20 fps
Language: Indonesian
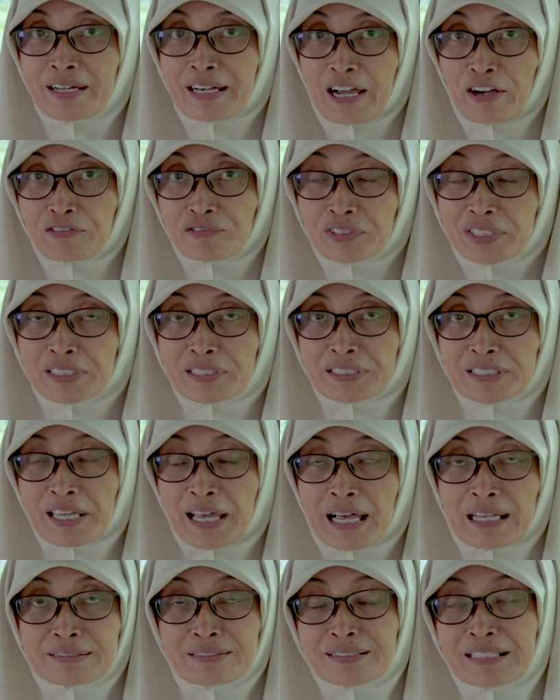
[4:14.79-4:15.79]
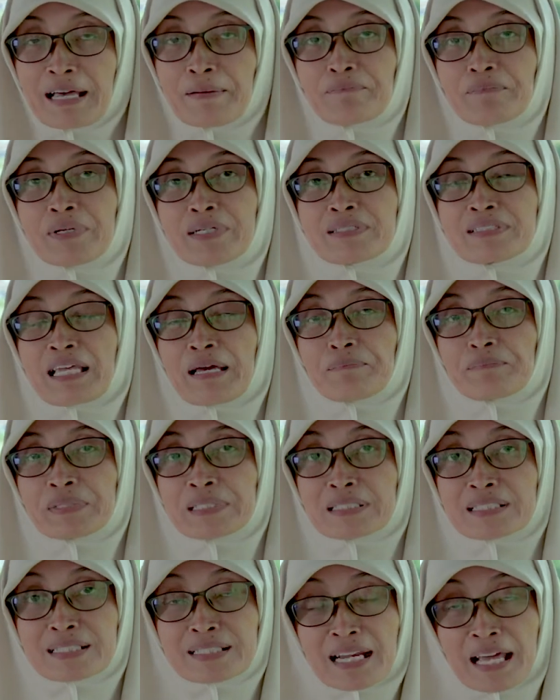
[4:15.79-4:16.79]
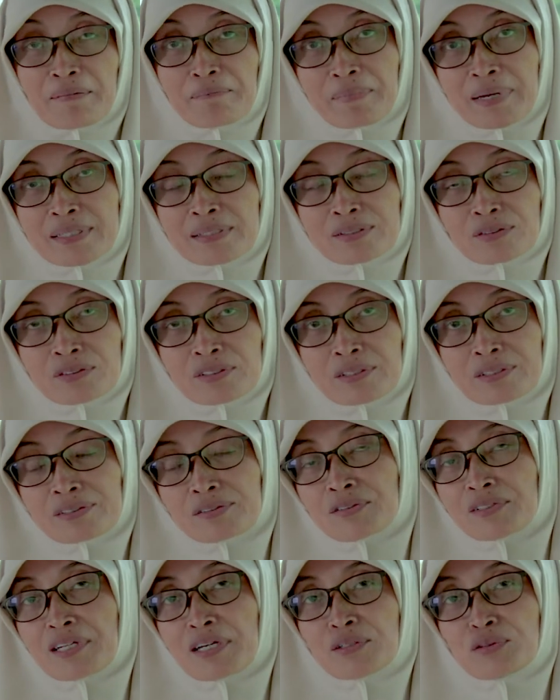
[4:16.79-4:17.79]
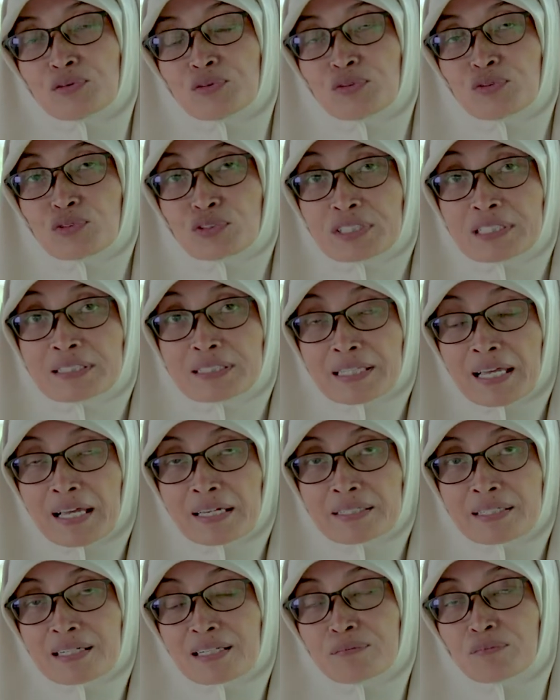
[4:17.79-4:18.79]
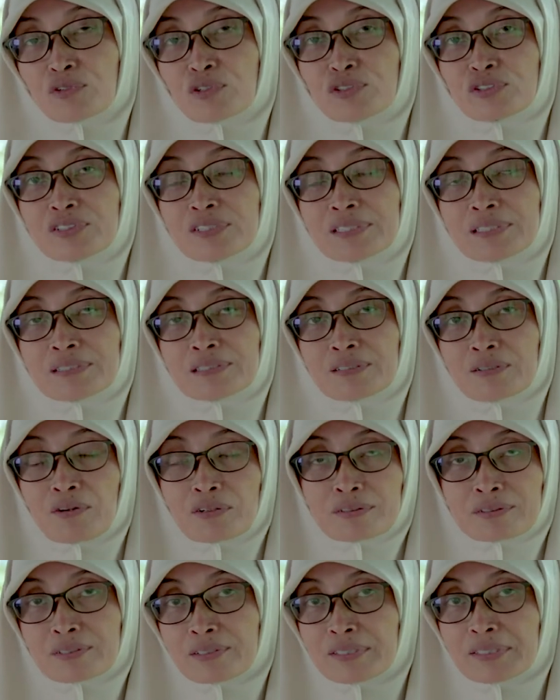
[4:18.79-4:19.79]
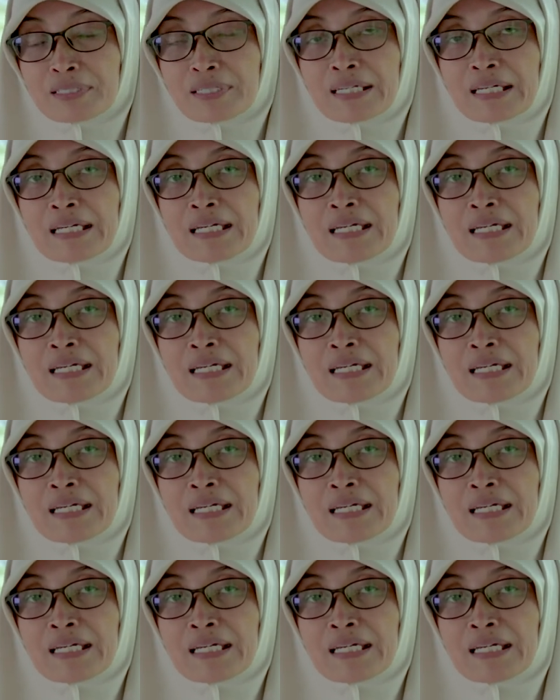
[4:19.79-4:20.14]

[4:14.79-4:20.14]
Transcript: kafir ya azab tapi ini rahmat sudah sudahku untuk kita dalam kondisi lockdown